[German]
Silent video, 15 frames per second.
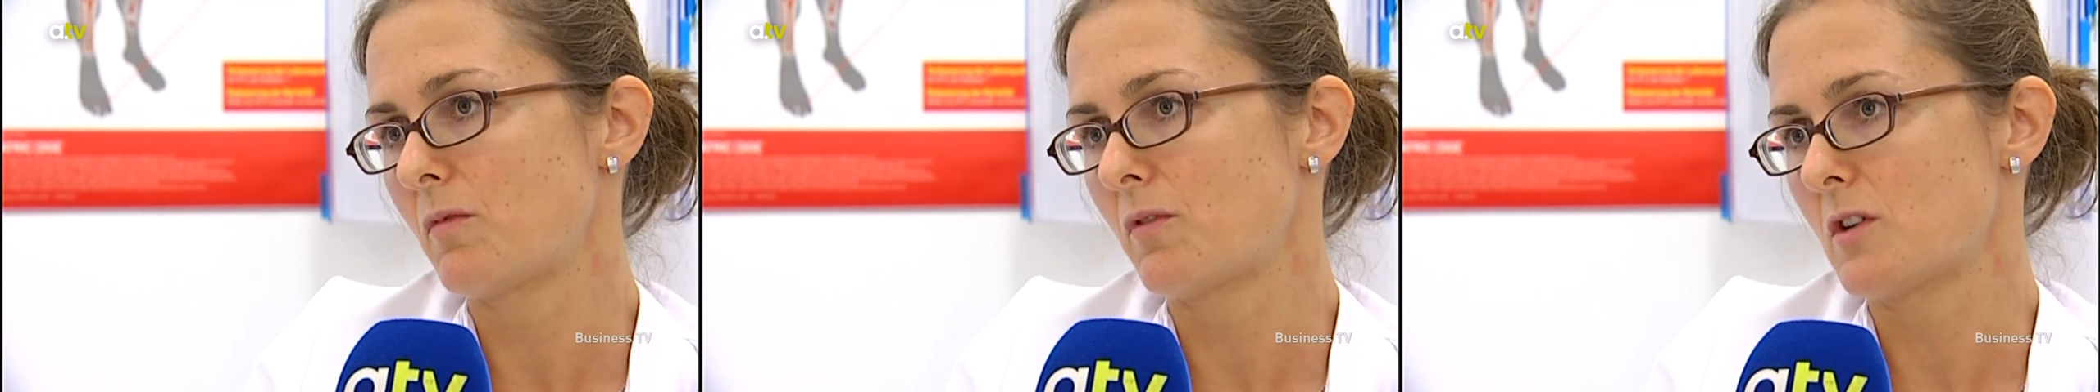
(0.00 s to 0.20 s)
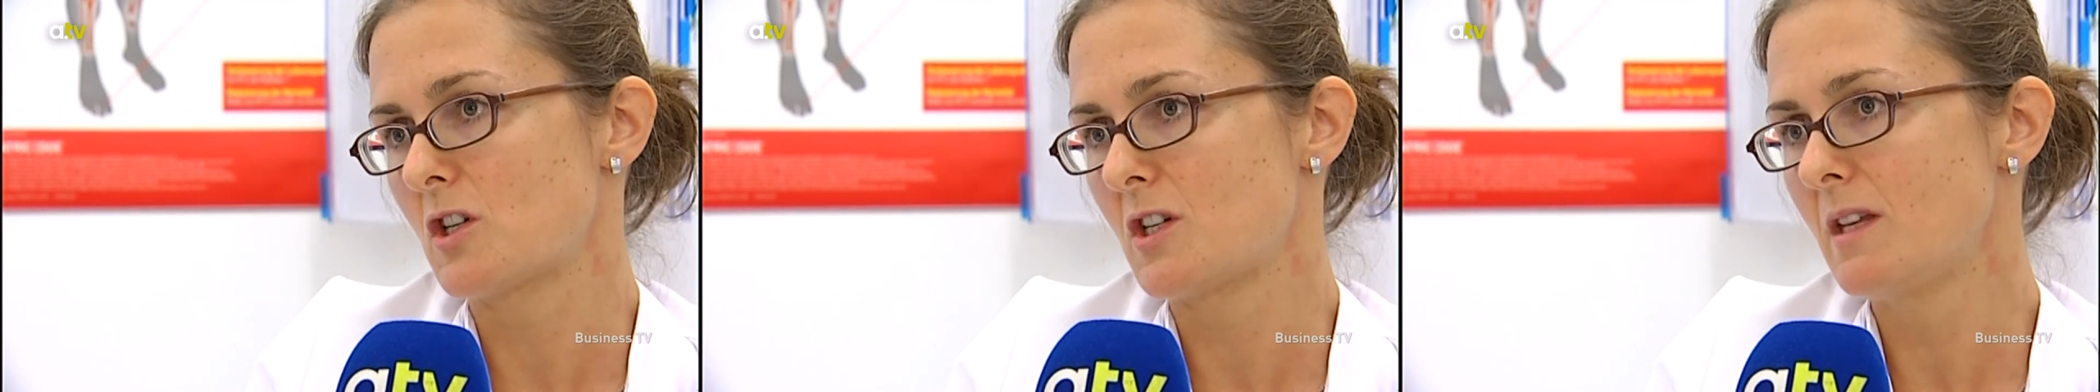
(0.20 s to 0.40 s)

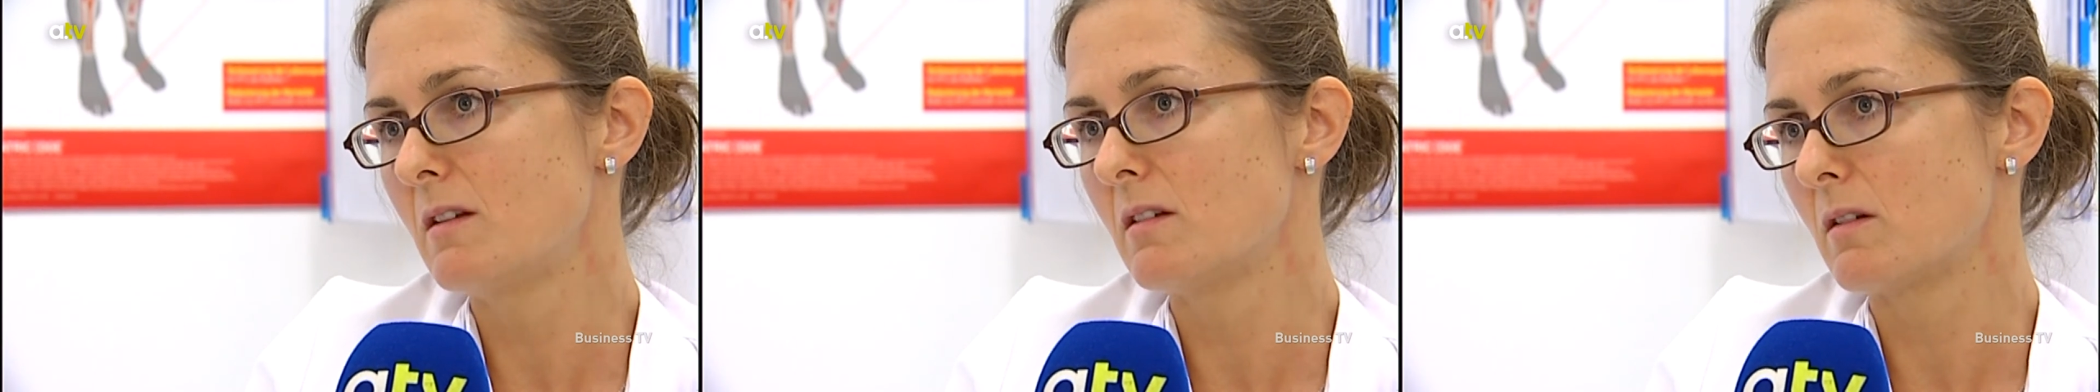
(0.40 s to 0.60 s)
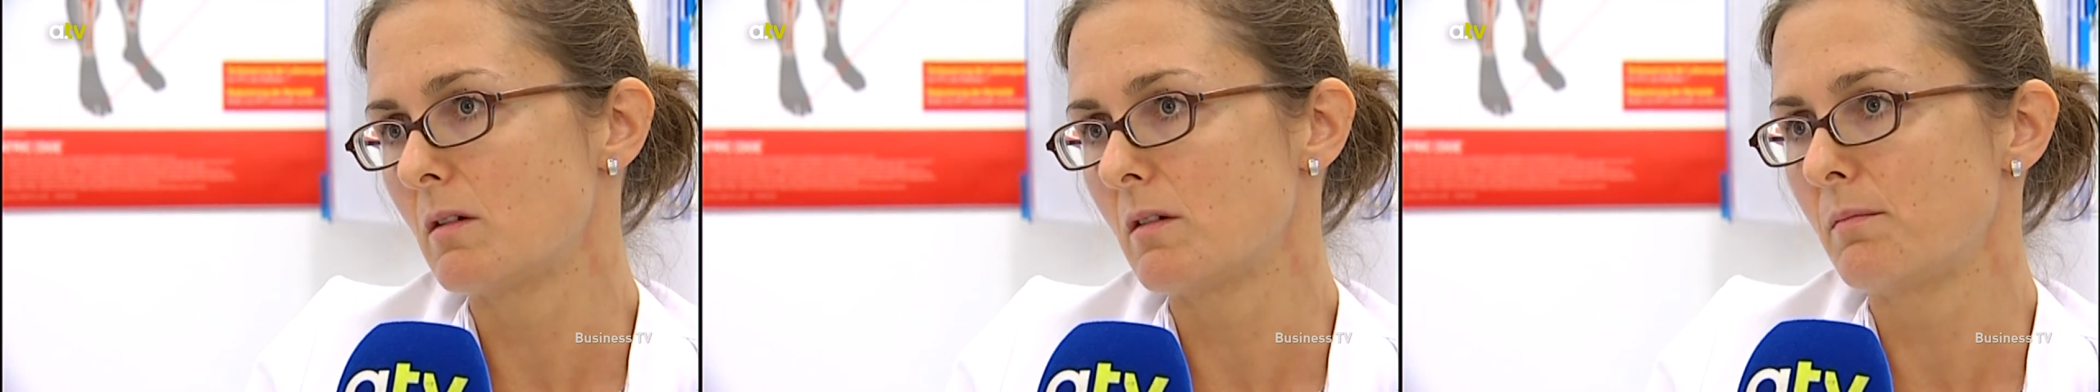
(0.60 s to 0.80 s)

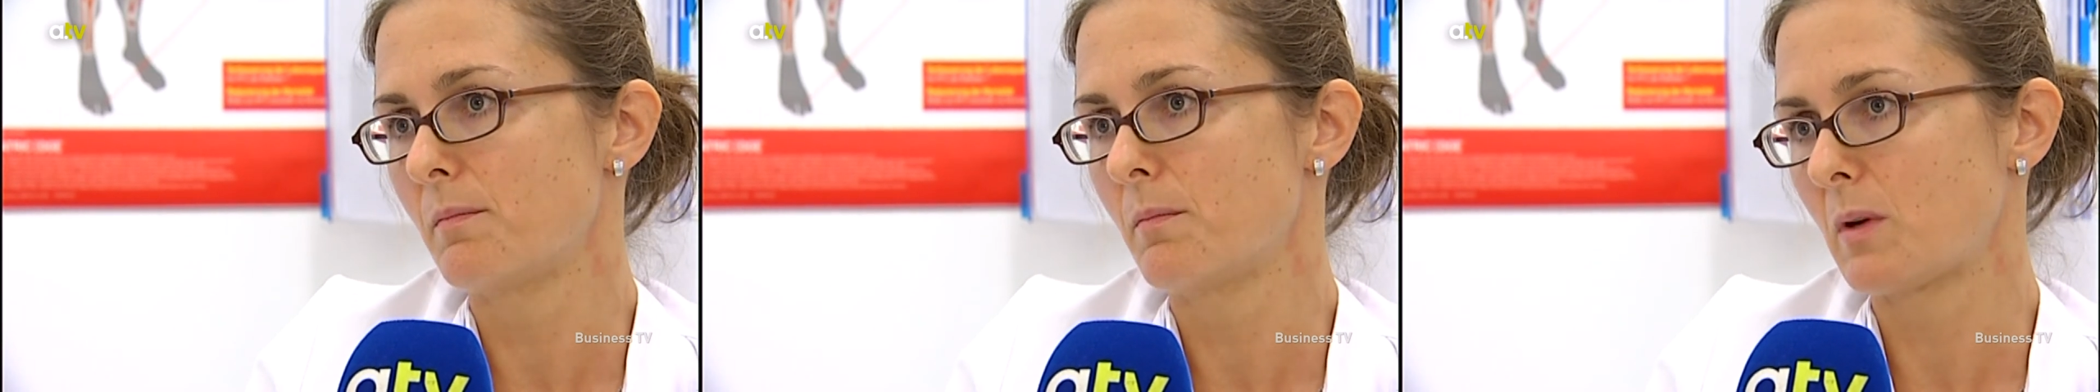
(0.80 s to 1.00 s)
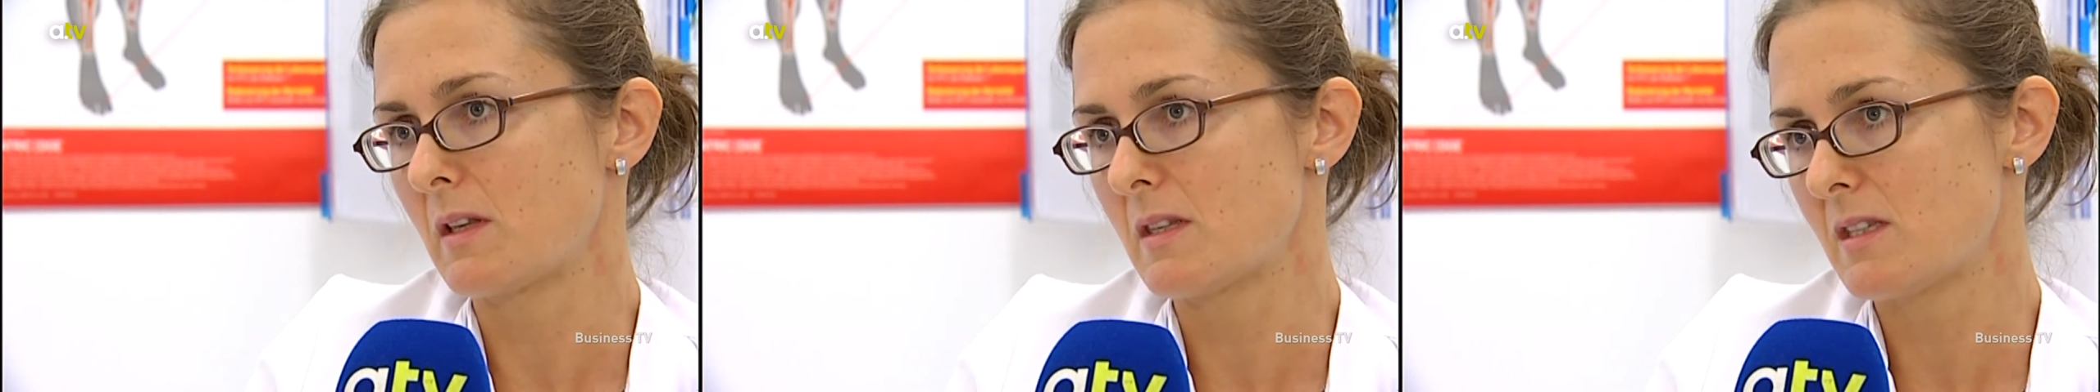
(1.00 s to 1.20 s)
verschiedene
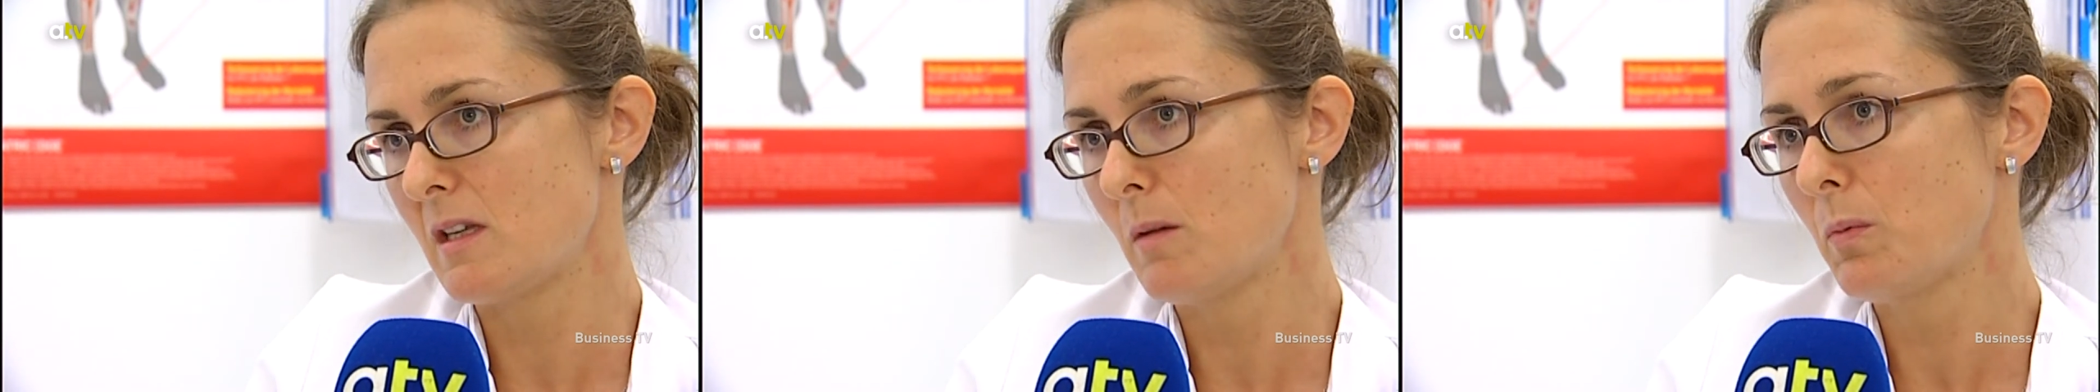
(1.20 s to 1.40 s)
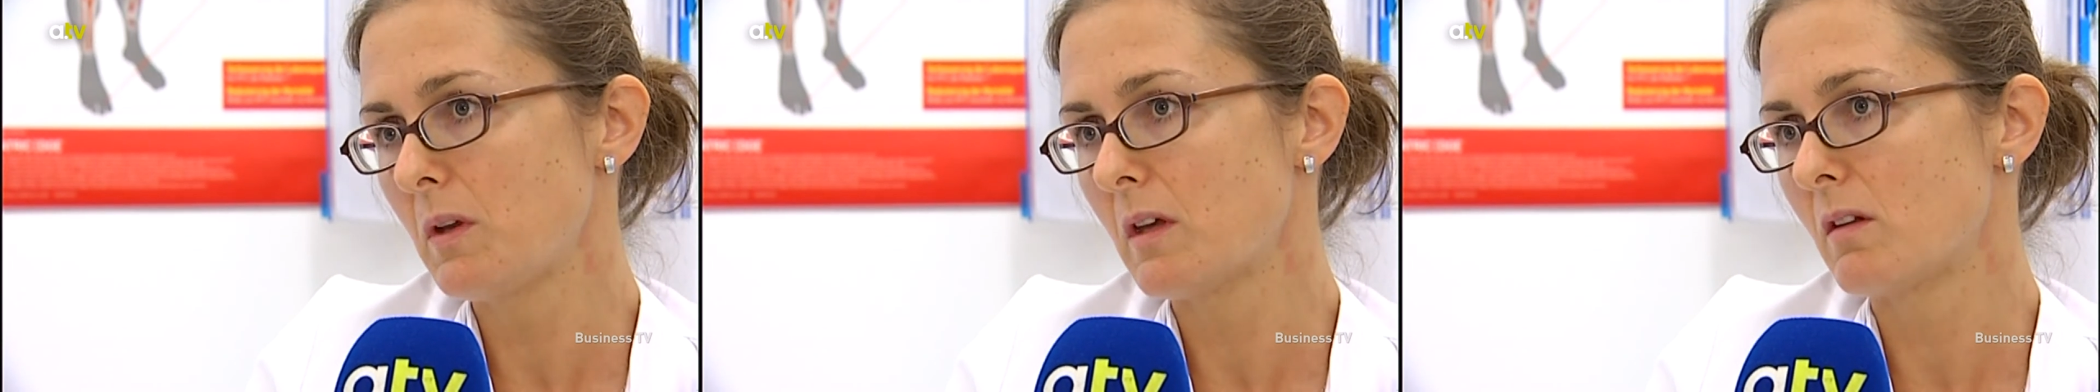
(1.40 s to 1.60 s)

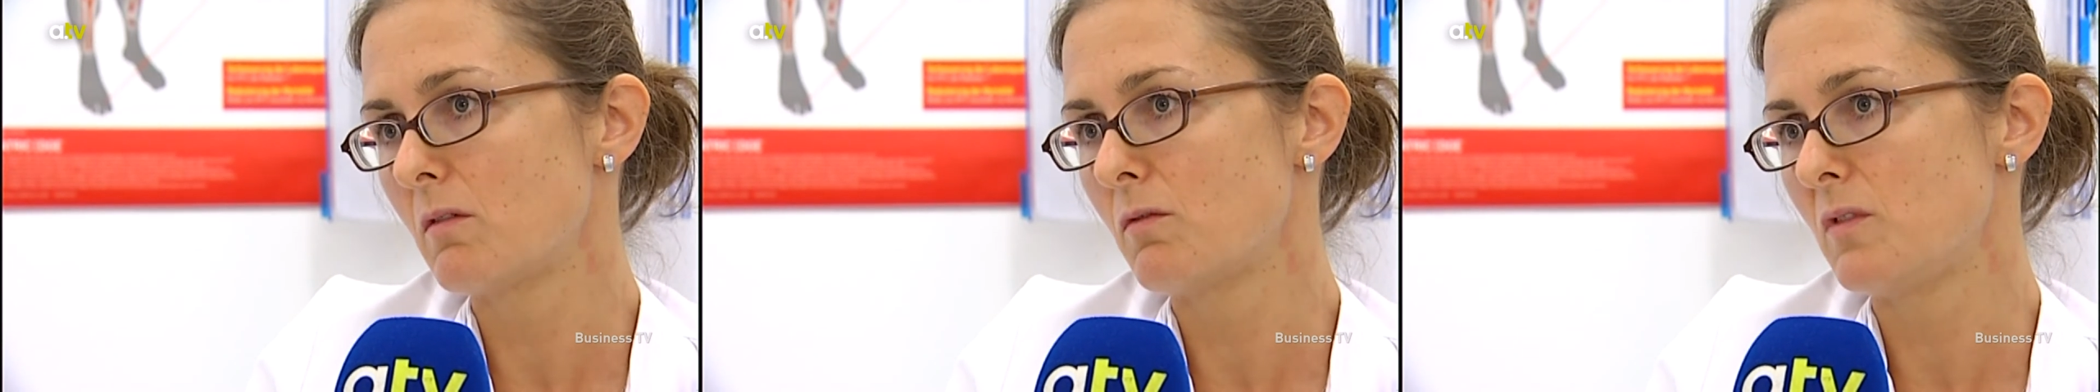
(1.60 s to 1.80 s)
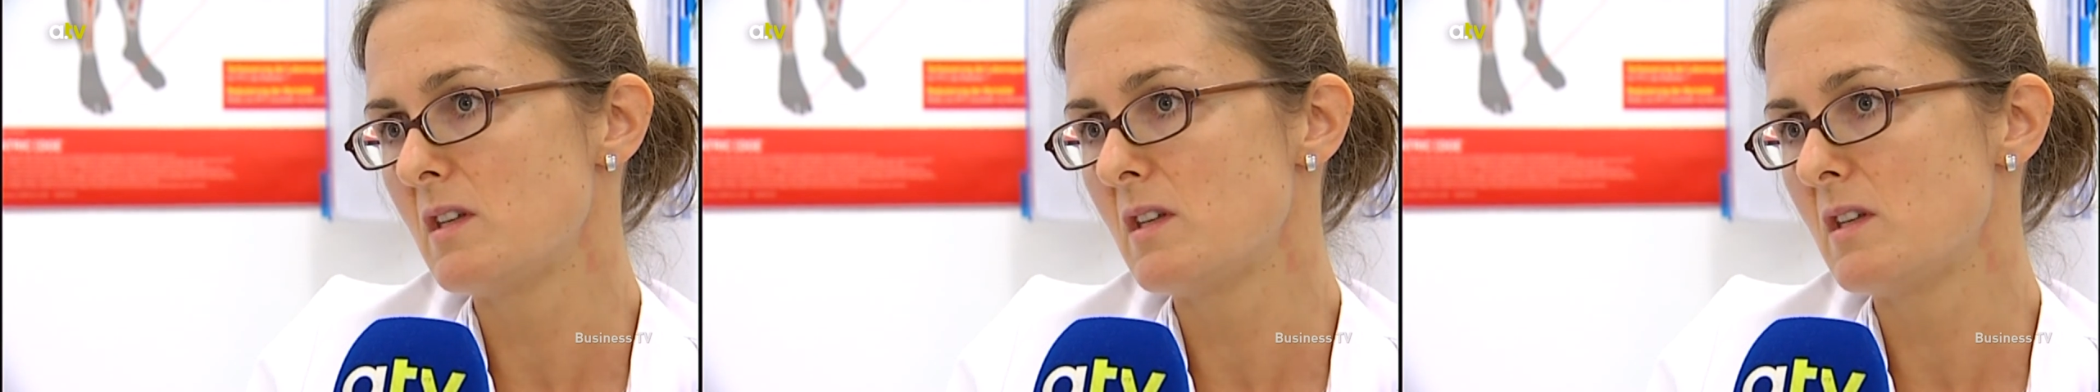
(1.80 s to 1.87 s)
Prinzipien,